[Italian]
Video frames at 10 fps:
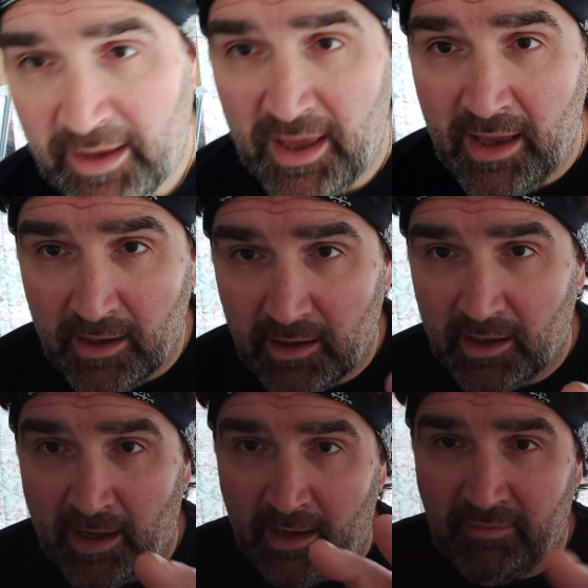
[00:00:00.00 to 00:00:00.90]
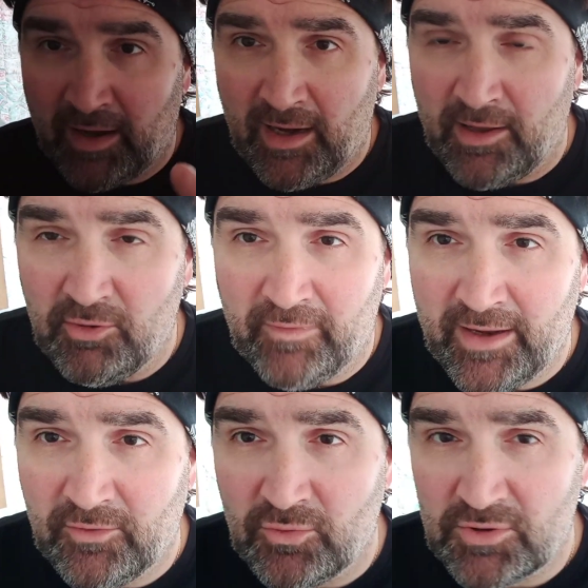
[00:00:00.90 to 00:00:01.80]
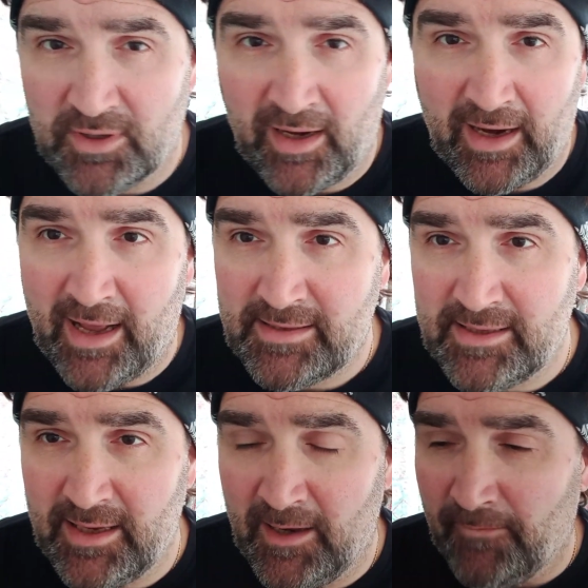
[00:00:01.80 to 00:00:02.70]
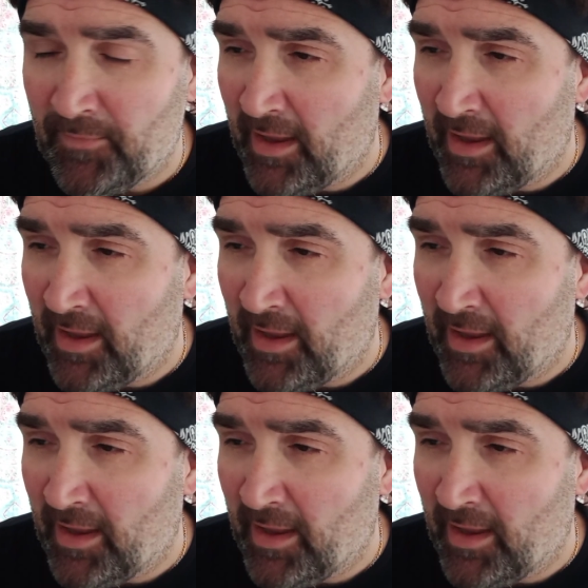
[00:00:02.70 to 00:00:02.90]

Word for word: chi arriverà alla Juventus, ragazzi,